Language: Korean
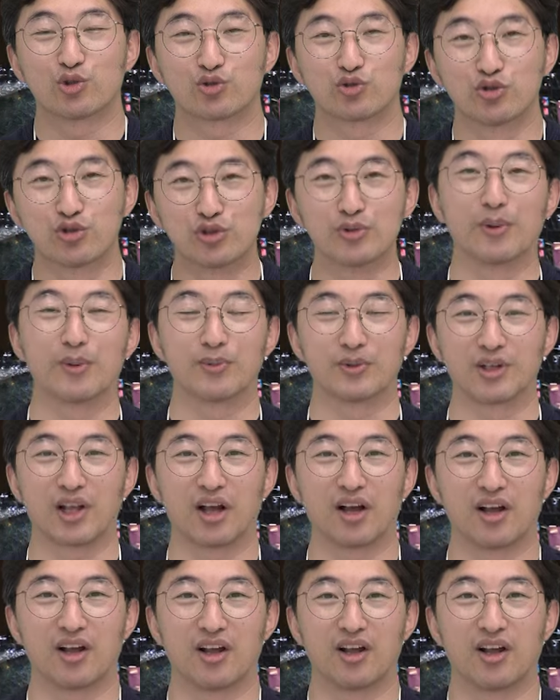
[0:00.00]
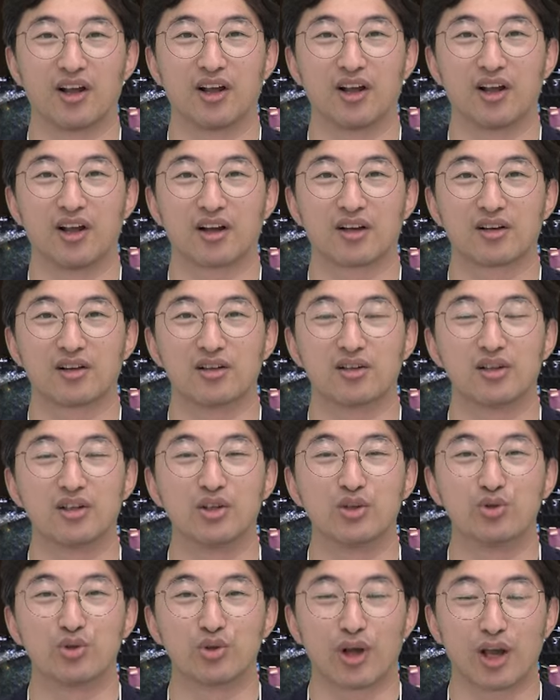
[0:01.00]
궁금합니다. 그
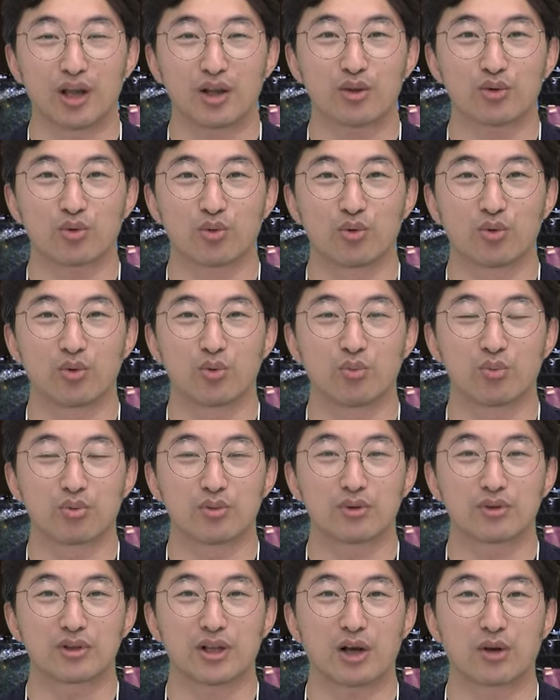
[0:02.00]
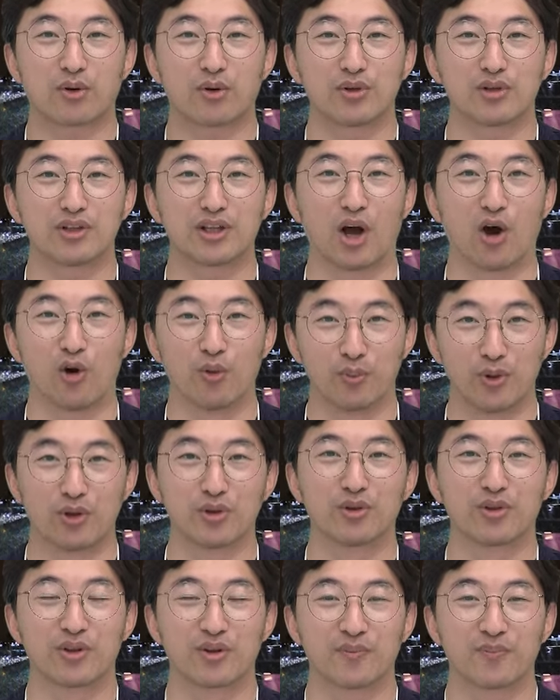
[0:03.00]
이후에 또 사건이 나오면
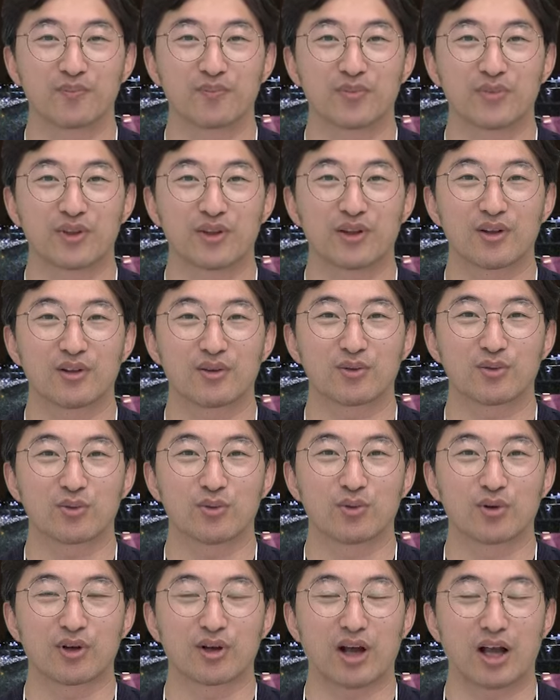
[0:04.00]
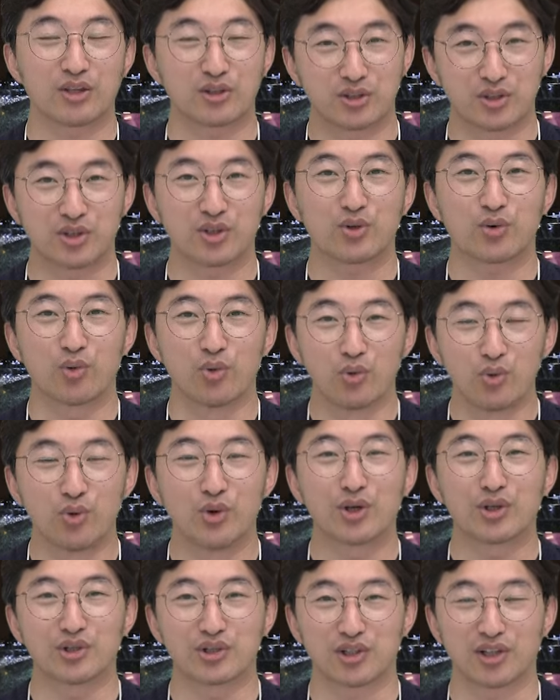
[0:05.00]
또 같이
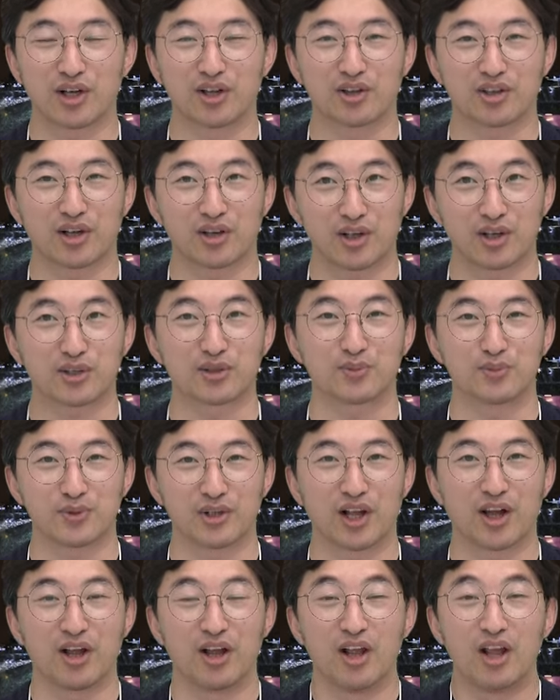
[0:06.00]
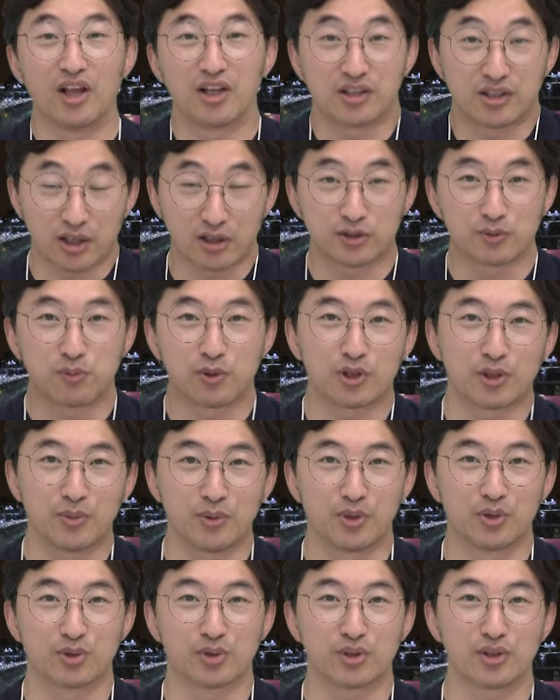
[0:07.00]
공유하는 시간 갖겠습니다. 이상 스포티비
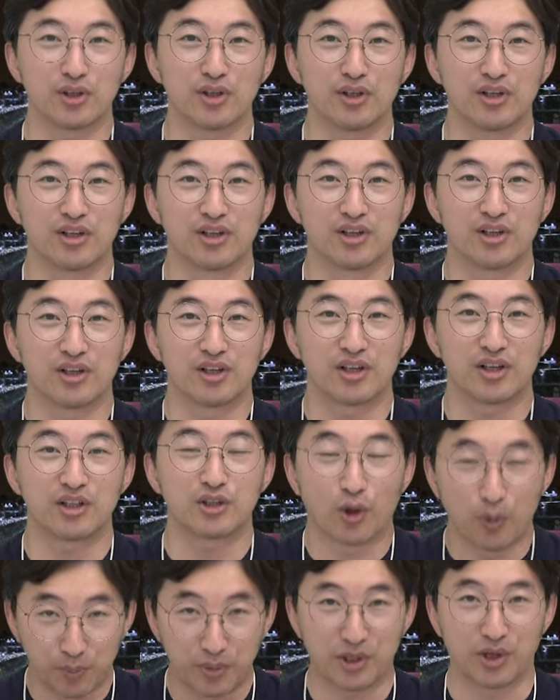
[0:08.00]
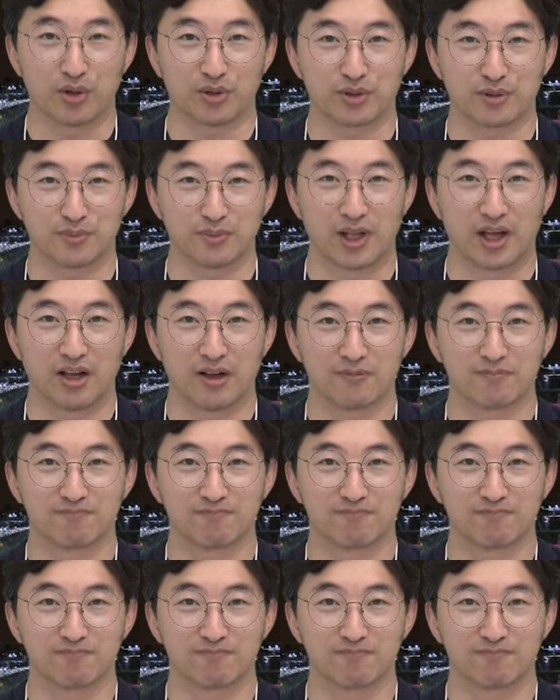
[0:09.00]
뉴스 이성필이었습니다.